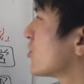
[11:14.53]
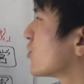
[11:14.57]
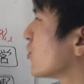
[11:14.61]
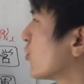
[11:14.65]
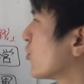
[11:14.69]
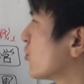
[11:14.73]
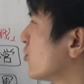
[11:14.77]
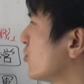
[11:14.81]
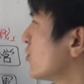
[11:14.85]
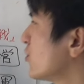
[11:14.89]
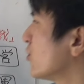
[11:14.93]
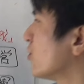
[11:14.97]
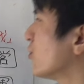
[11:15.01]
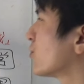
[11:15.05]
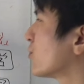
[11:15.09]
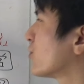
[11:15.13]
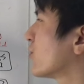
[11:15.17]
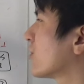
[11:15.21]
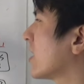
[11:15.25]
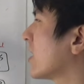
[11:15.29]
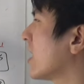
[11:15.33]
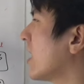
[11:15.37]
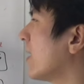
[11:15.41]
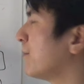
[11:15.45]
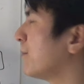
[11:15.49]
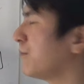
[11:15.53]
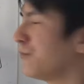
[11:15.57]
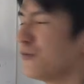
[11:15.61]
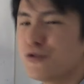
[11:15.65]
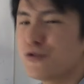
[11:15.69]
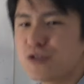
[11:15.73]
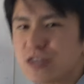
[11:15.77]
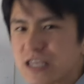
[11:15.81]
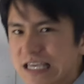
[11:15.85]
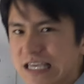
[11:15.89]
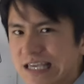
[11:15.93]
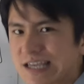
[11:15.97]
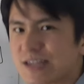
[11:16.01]
食料とか
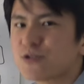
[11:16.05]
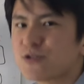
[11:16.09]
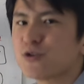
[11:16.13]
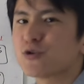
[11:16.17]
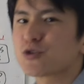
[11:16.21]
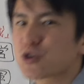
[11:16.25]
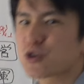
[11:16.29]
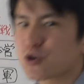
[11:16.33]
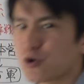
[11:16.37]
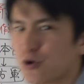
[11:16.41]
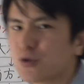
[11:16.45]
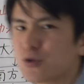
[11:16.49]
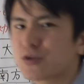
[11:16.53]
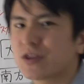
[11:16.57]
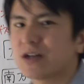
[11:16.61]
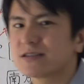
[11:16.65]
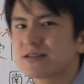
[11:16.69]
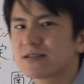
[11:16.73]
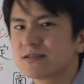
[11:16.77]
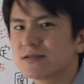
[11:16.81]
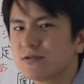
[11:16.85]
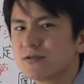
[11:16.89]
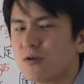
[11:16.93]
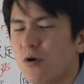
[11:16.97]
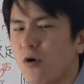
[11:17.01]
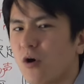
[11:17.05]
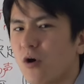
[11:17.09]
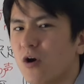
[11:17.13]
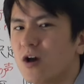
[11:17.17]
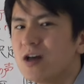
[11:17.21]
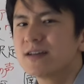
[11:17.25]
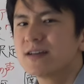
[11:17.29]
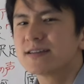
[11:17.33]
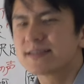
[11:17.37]
武器の調達を